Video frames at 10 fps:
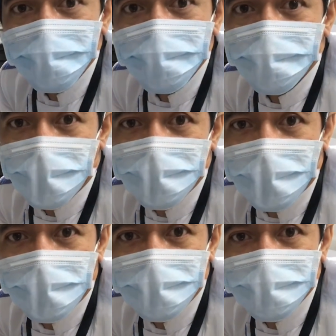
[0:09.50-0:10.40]
yung
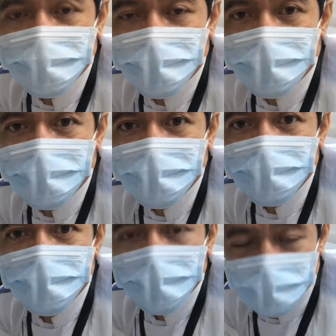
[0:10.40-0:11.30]
pagandaan uh,
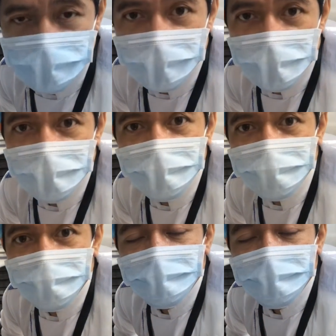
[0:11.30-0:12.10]
physically